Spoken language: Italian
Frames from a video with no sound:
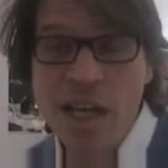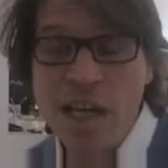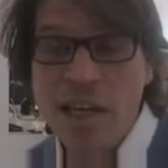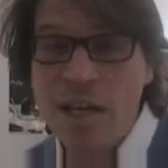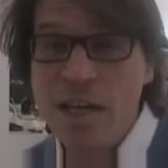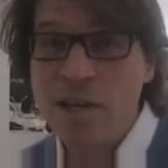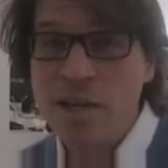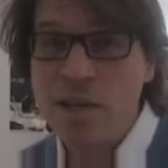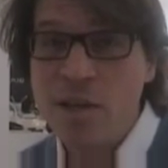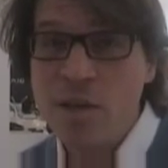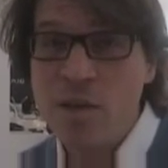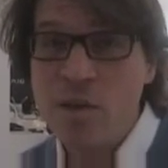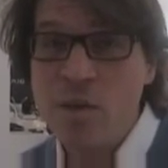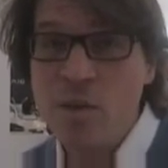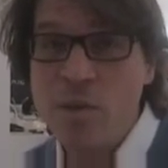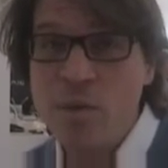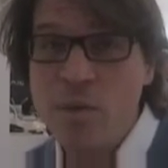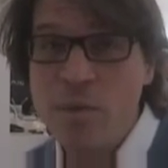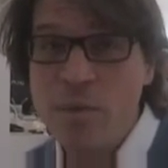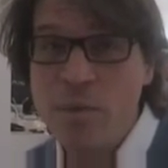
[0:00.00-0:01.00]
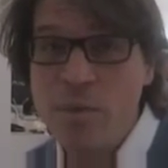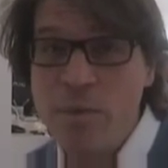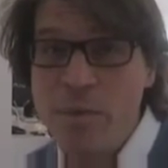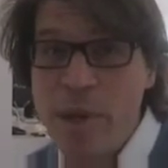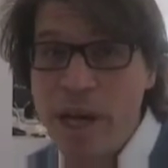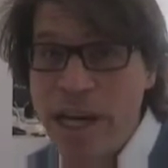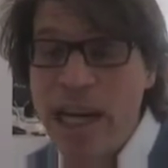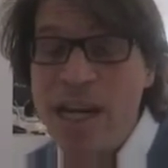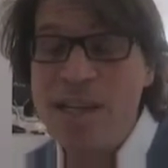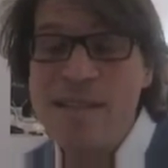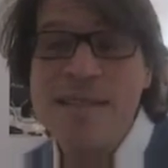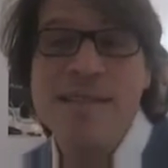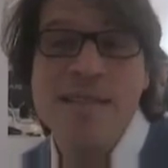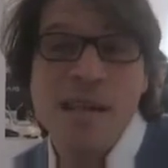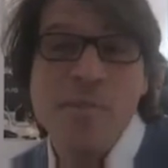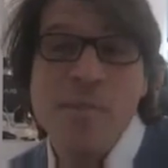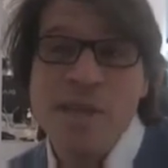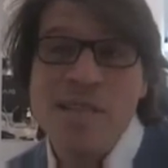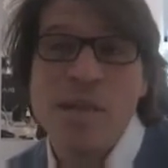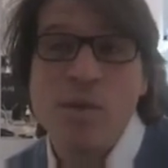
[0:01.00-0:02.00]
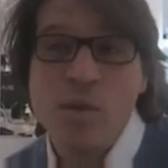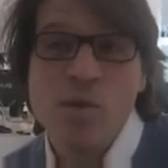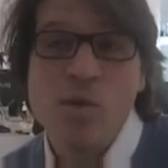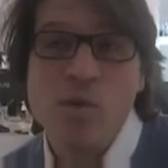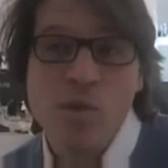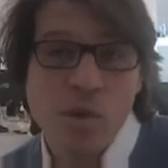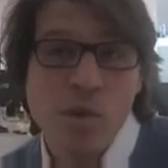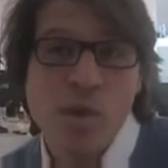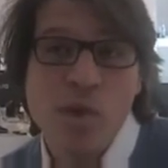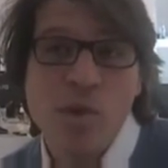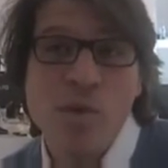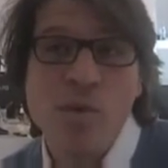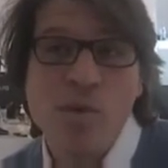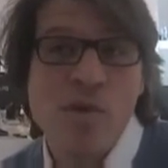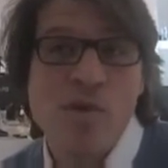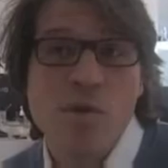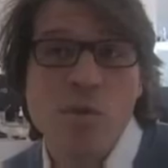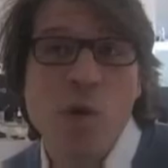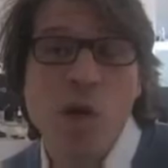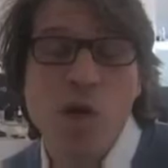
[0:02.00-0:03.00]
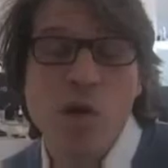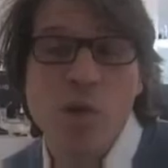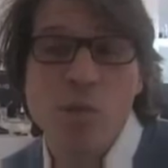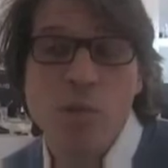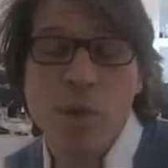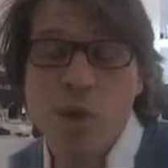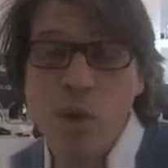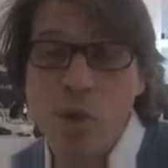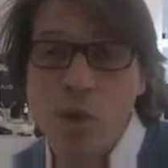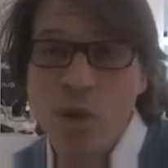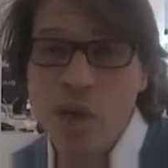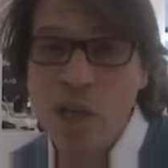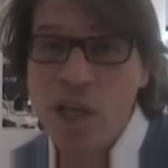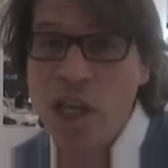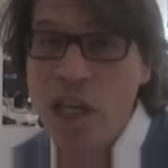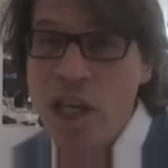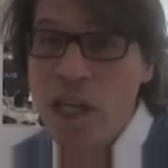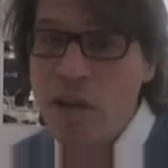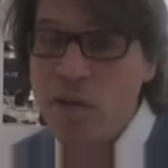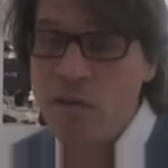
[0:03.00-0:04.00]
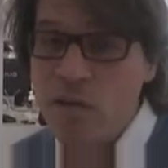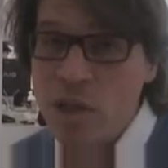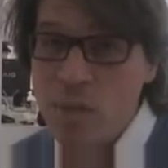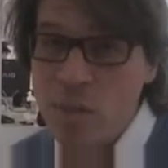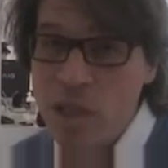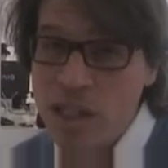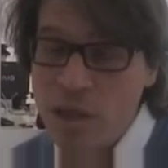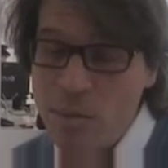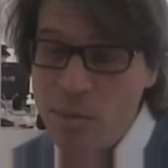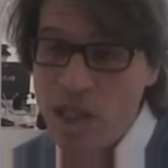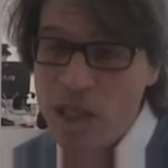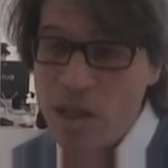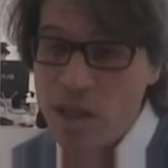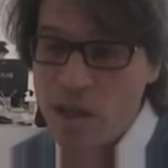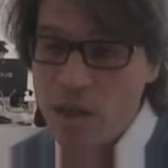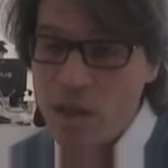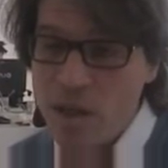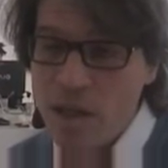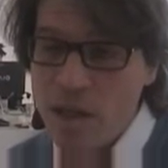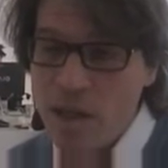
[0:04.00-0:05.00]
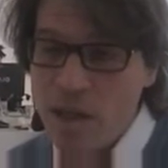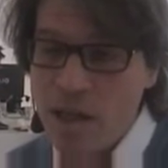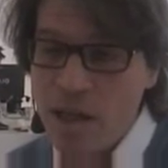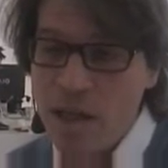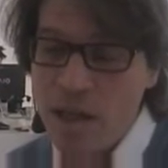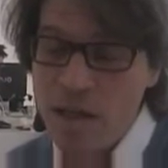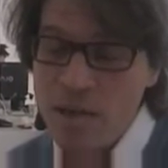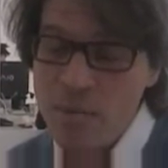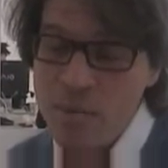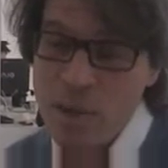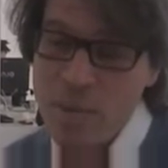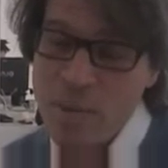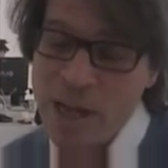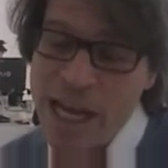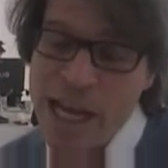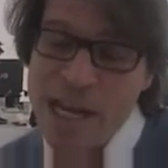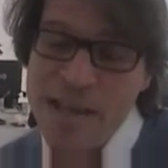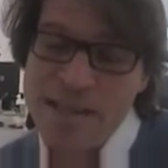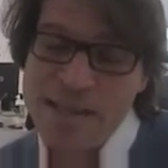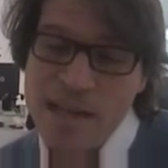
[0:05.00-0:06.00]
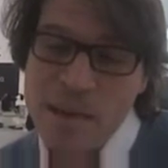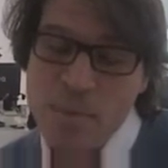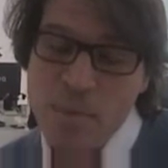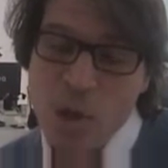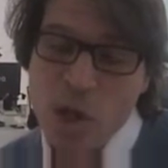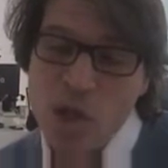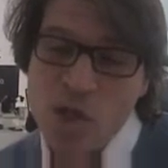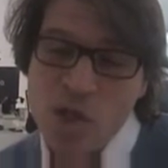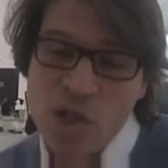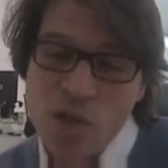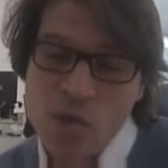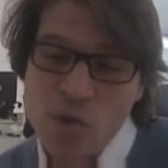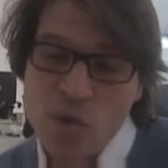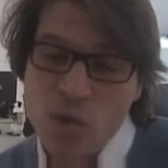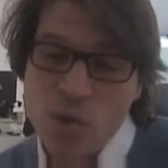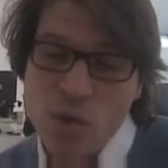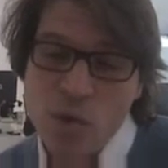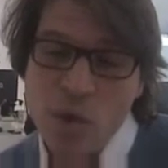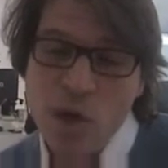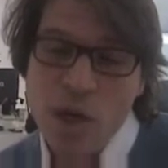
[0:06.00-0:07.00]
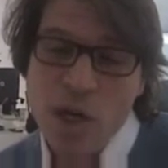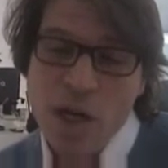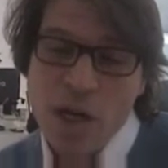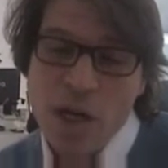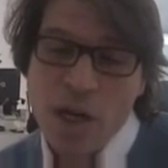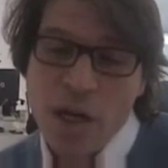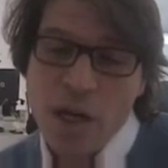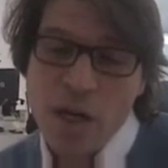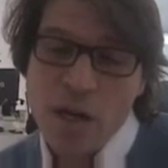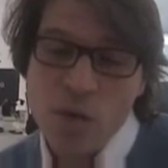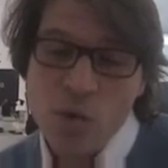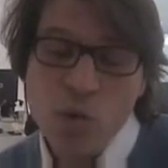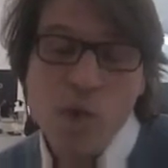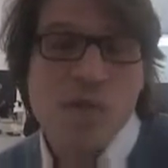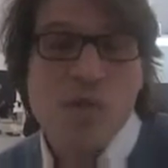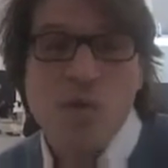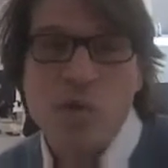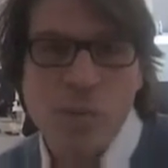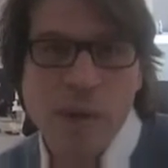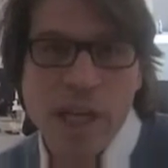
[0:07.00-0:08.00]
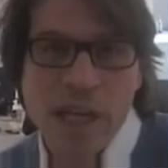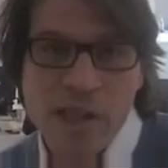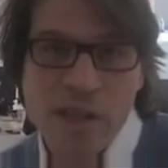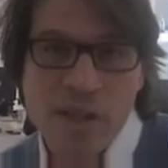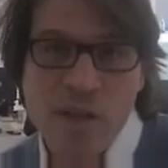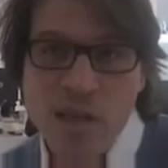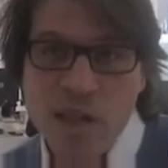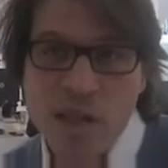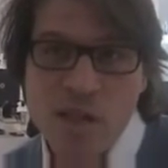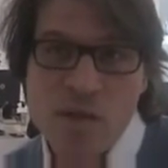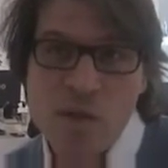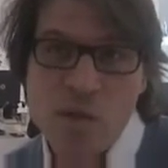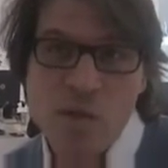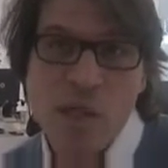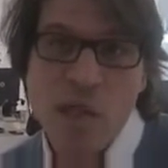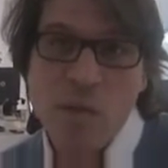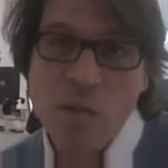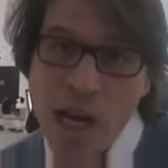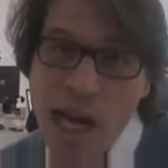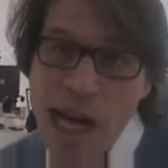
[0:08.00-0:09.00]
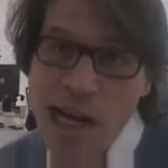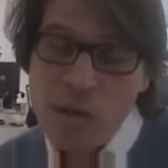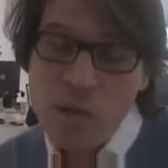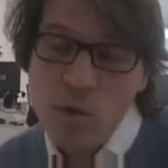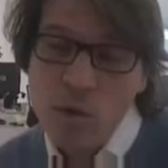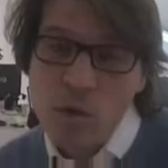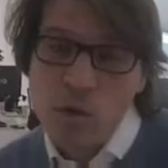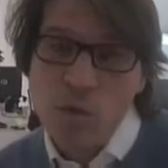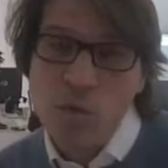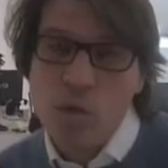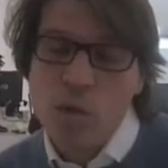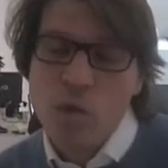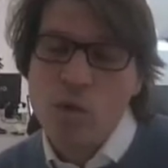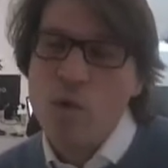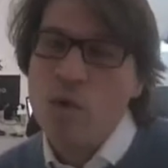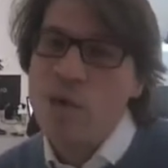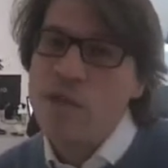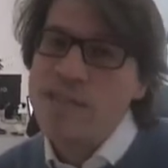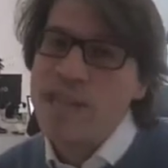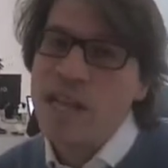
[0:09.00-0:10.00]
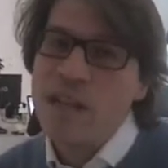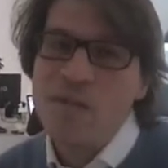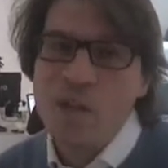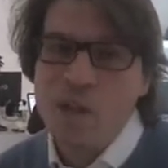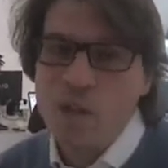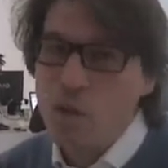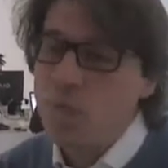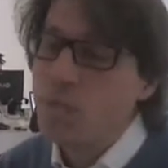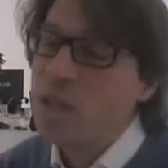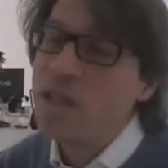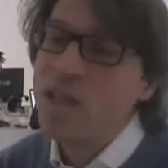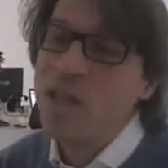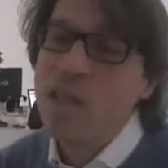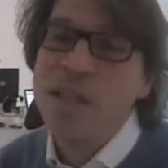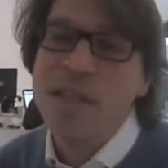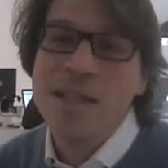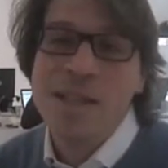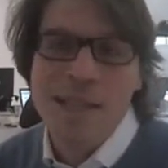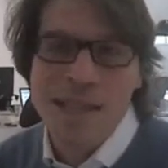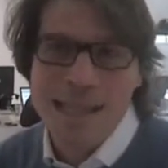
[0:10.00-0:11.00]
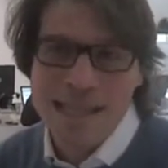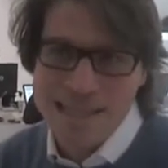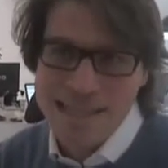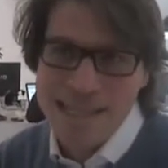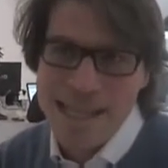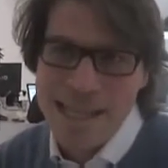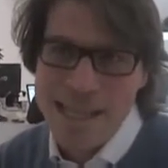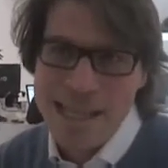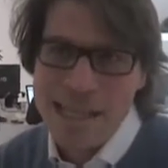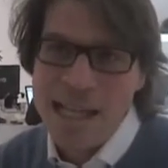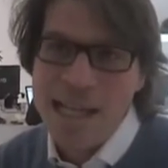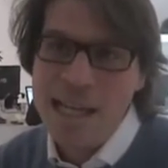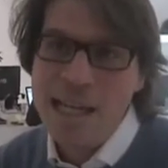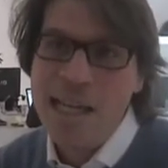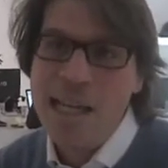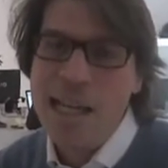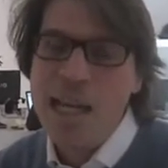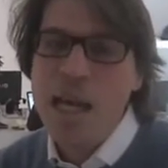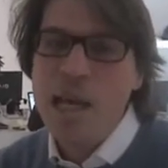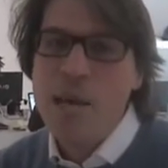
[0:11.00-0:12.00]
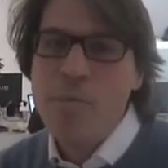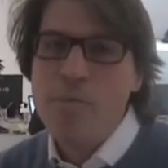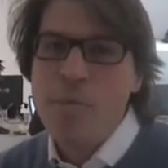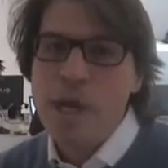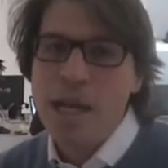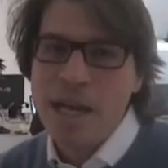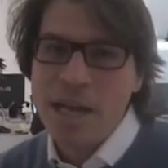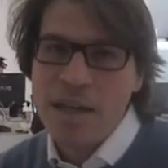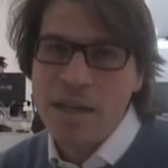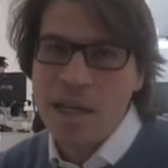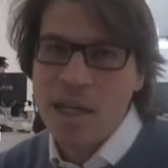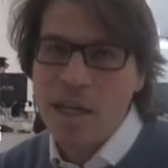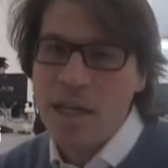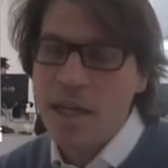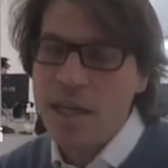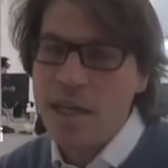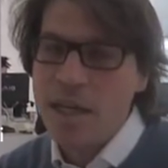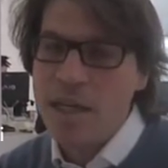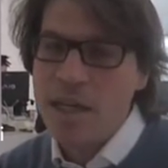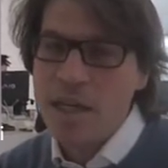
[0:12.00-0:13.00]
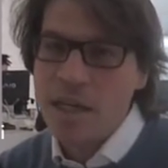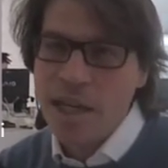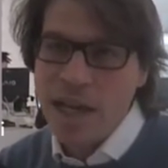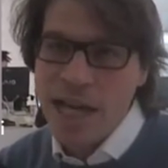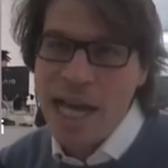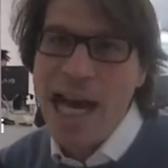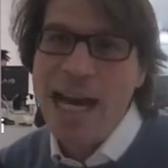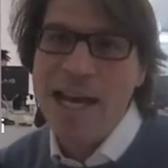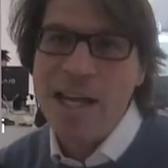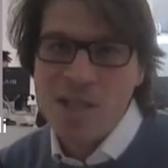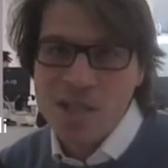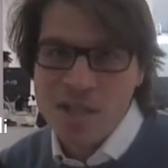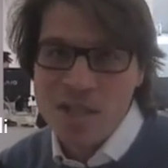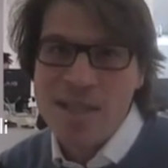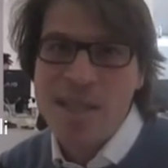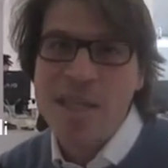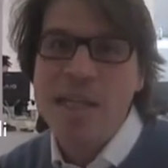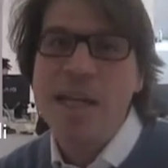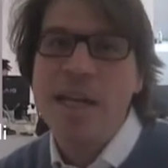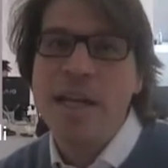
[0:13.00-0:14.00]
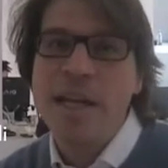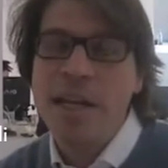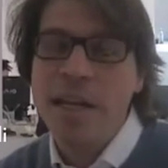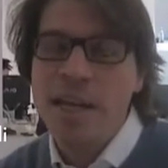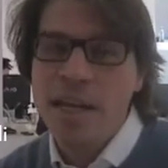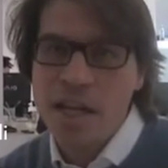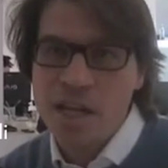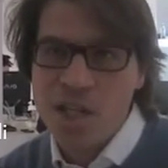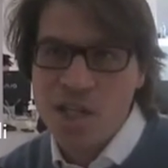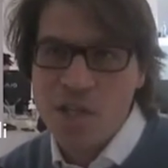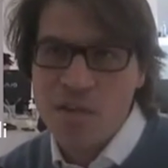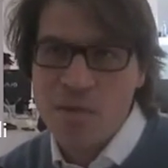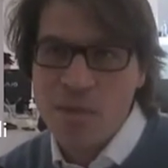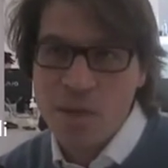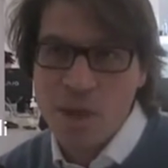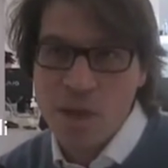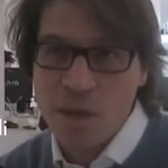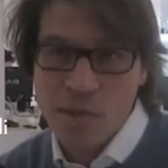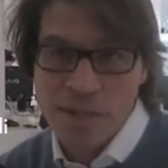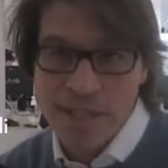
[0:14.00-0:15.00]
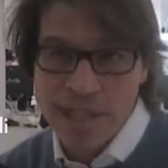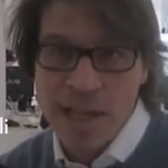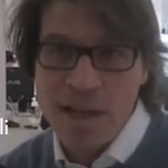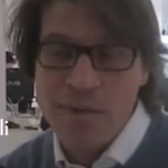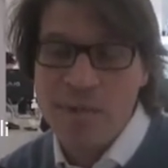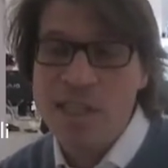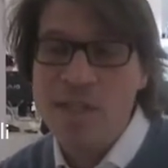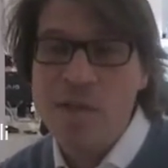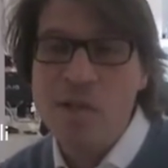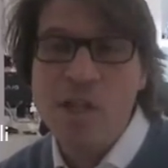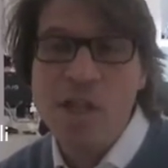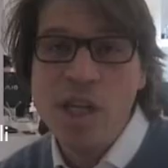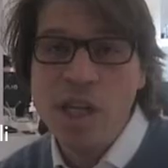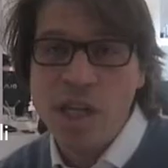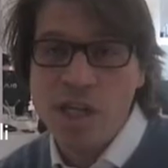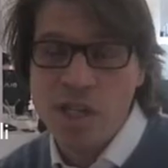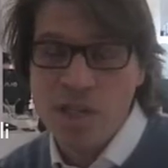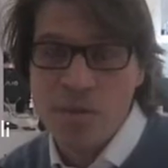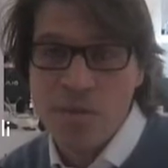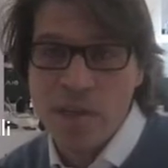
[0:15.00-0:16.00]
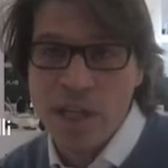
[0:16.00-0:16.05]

Eh, perché il sistema è stato costruito in questo modo, per cui fondamentalmente il BMI si appoggia su eh, due strumenti che sono da un lato tutto quello che serve al committente, all'azienda per eh, creare, gestire riceve, eh, queste rilevazioni e,